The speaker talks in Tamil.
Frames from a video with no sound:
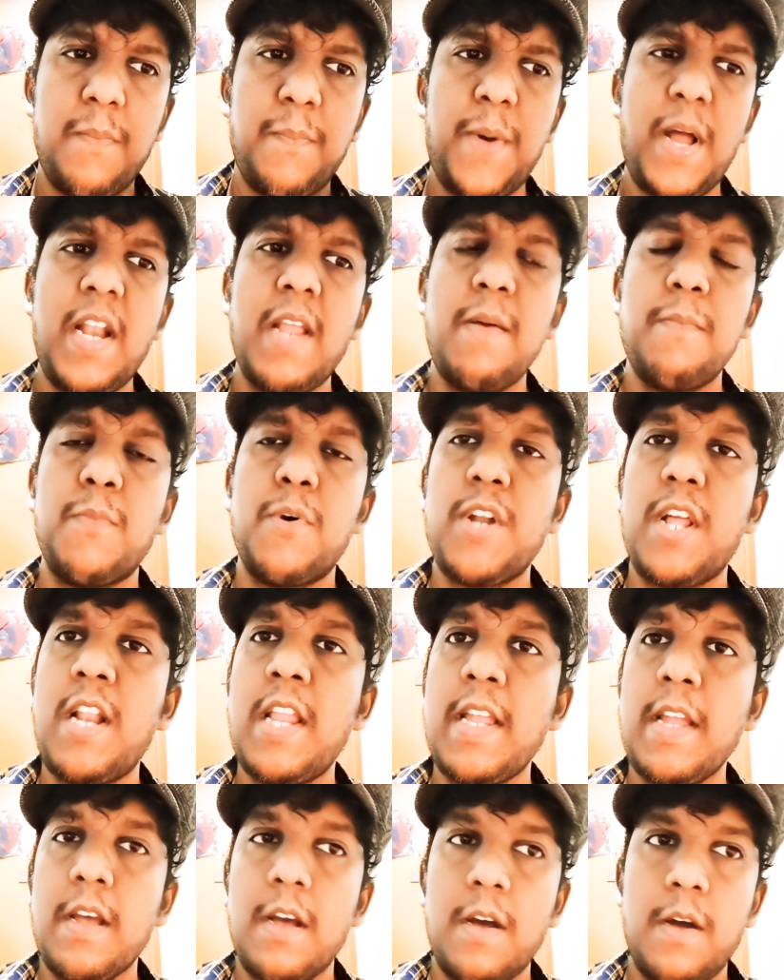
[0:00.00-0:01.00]
பல
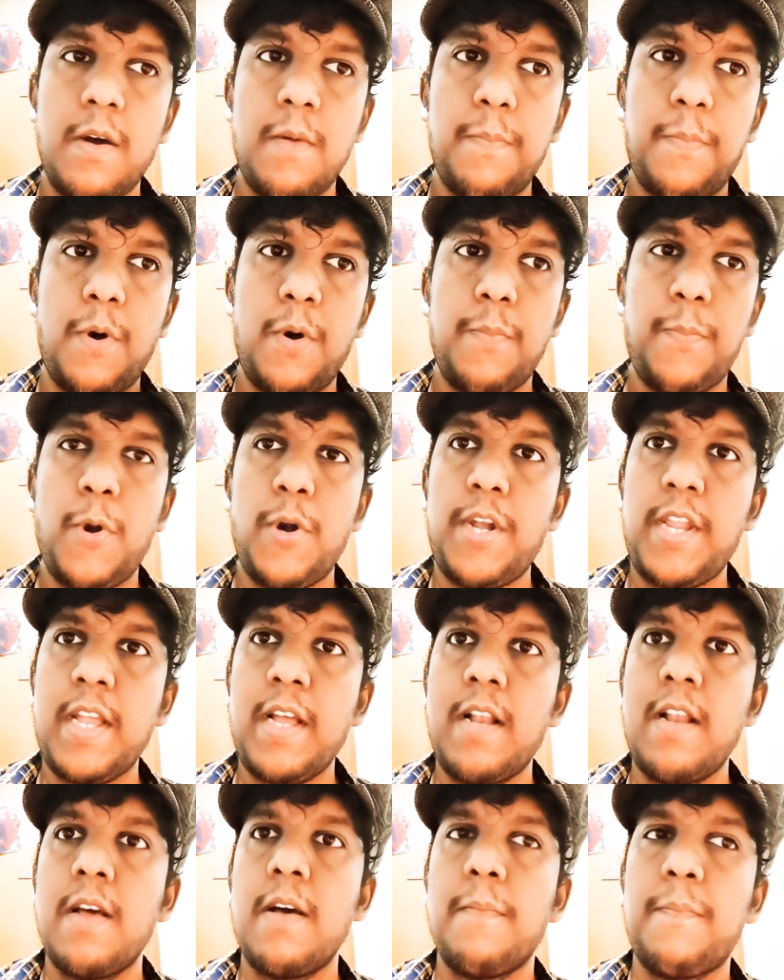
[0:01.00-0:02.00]
மாடலிங்
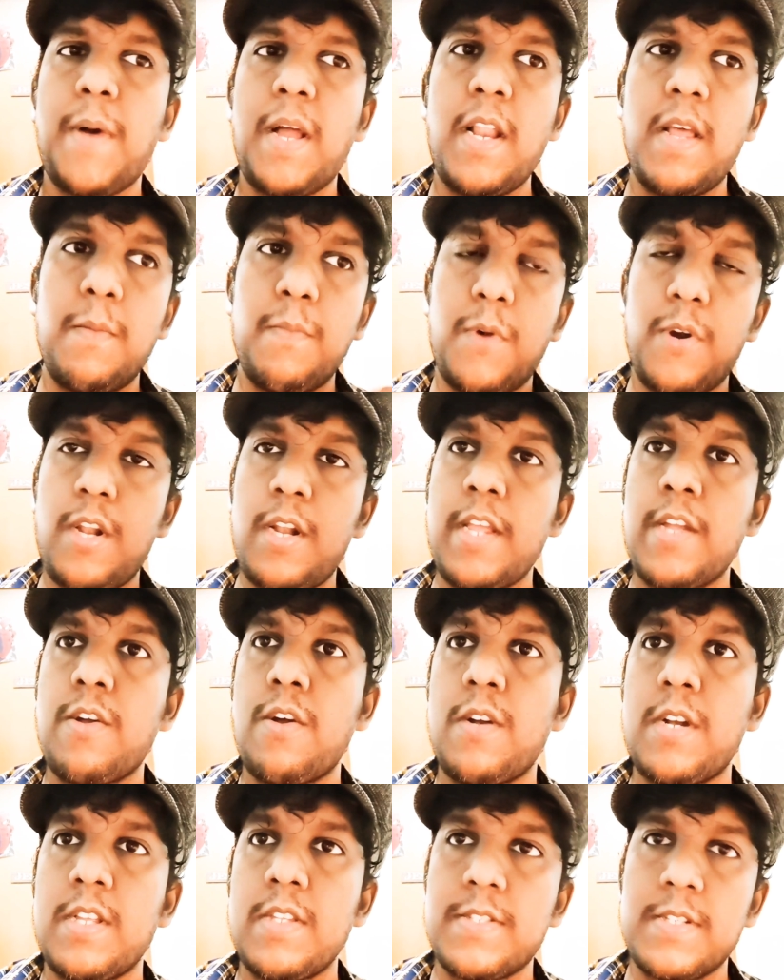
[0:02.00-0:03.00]
போட்டிகள் பல மாடலிங்
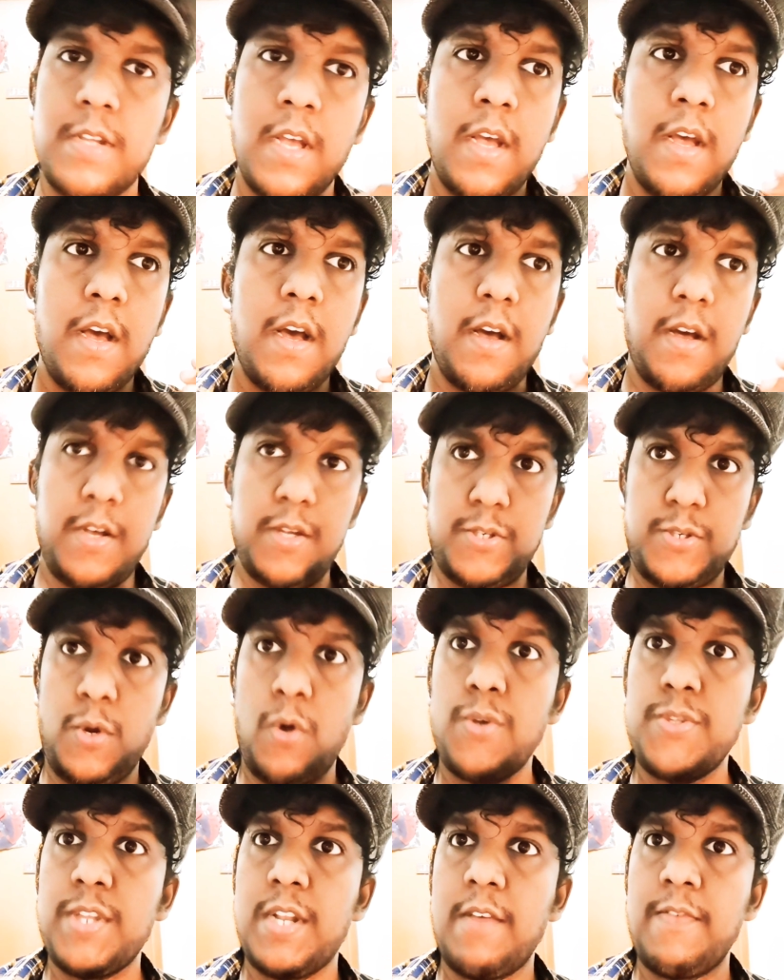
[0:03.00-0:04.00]
கான்டெஸ்ட்
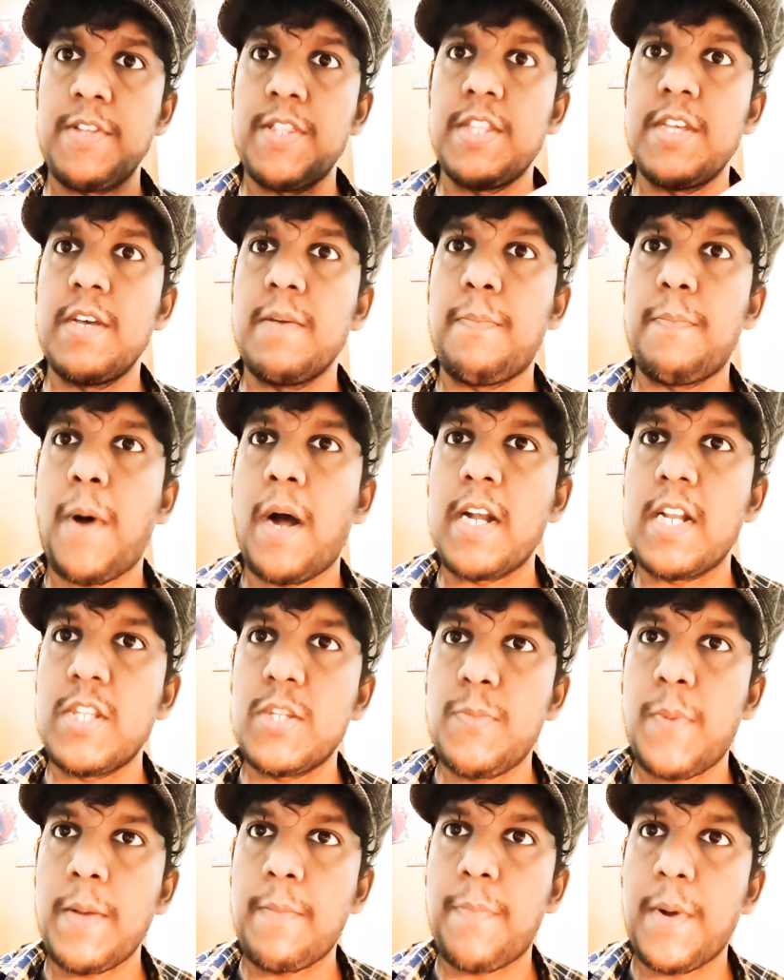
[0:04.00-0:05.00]
ஷோஸில் வந்து
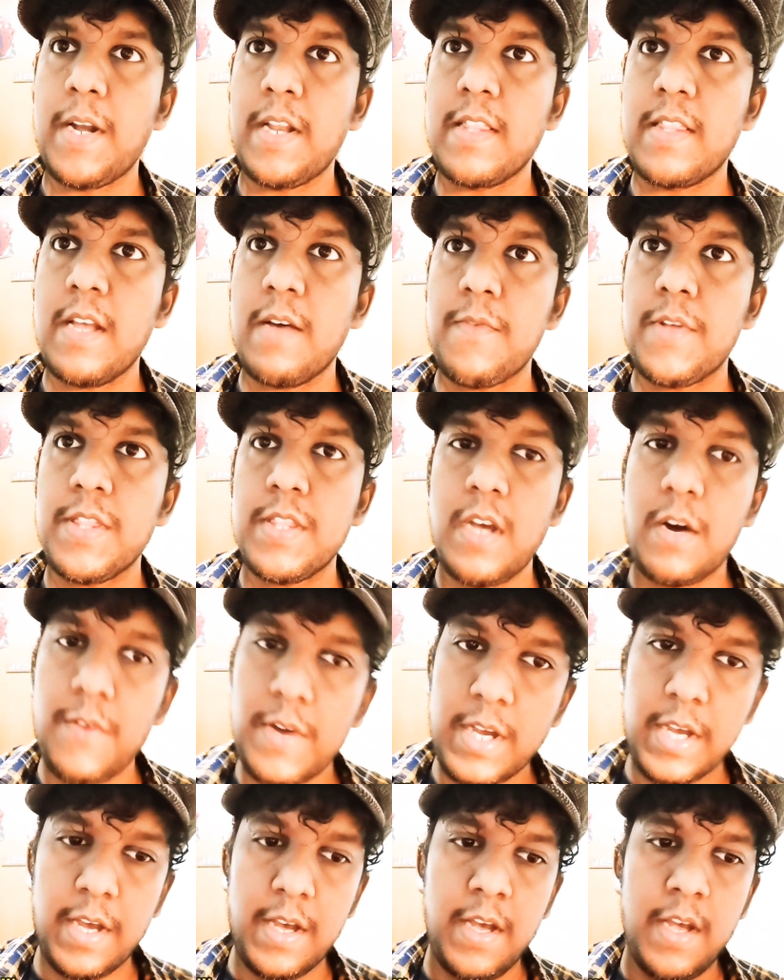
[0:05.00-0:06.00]
பார்ட்டிசிபேட் பண்ணி தான் வந்து
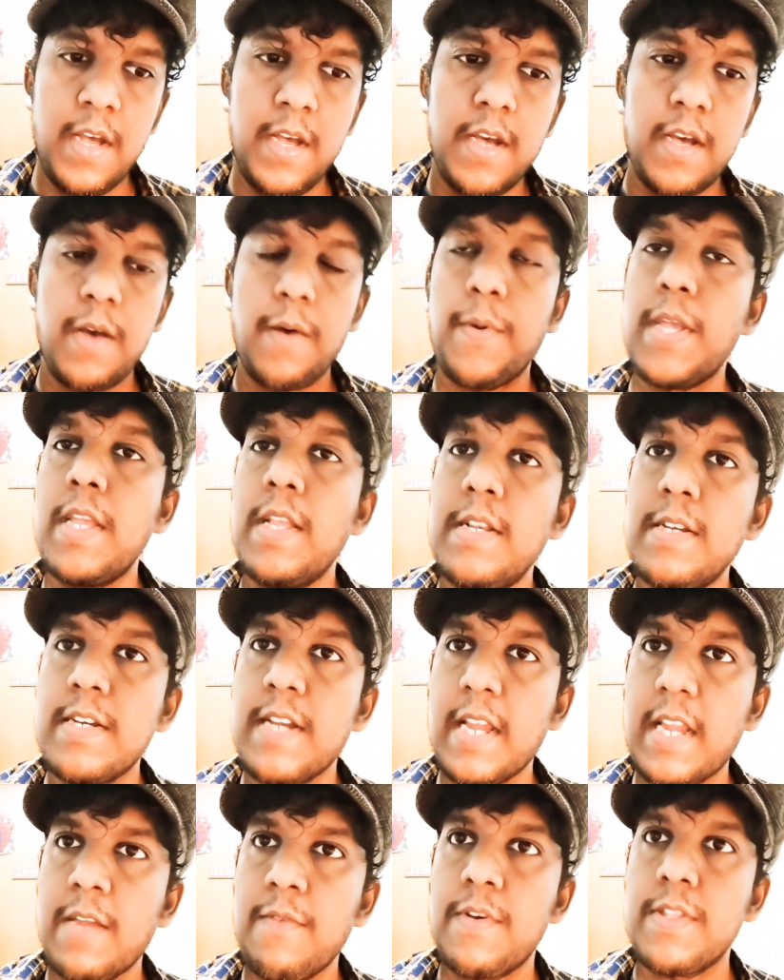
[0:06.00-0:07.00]
அவங்க
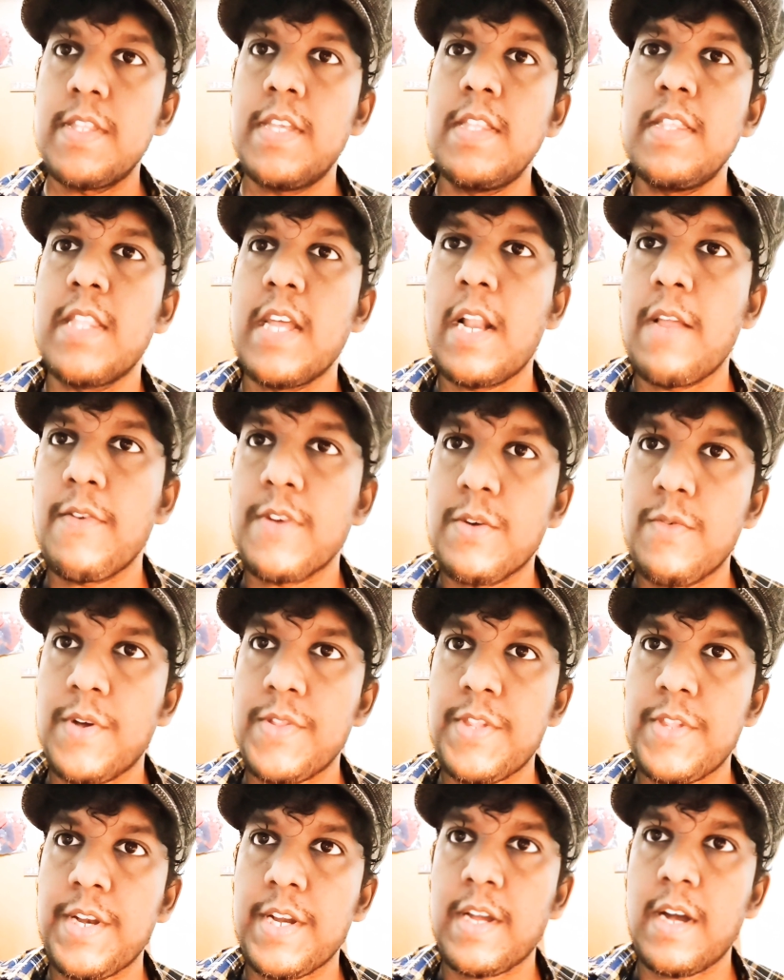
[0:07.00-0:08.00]
இன்றைக்கு வந்து இந்த அளவுக்கு
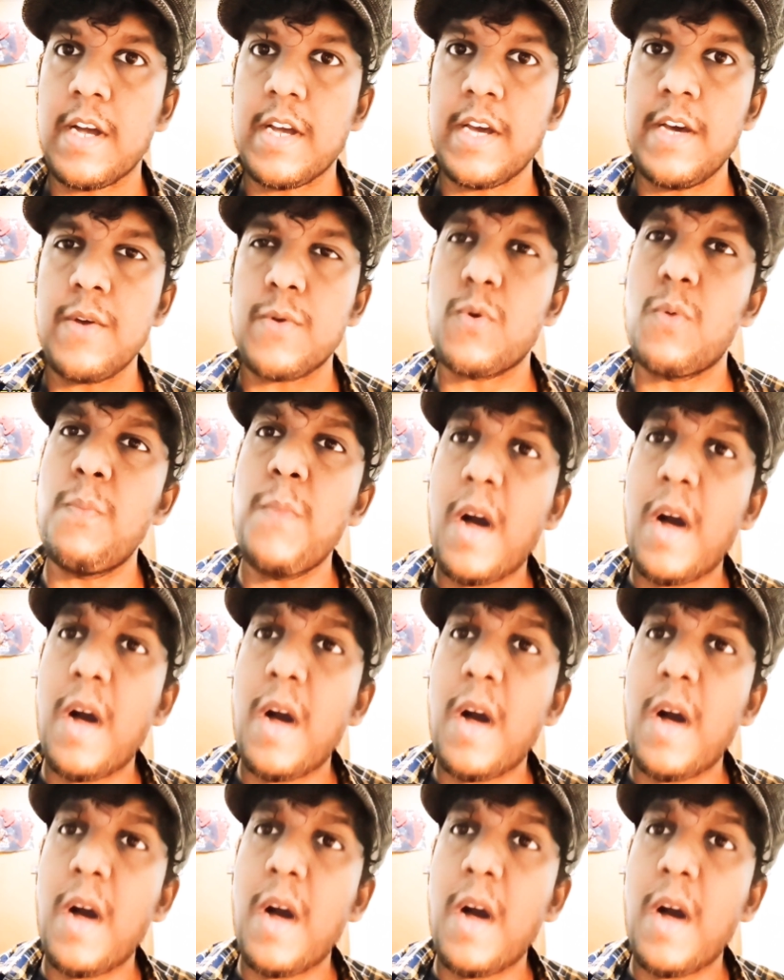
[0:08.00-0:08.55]
வந்திருக்காங்க ரொம்ப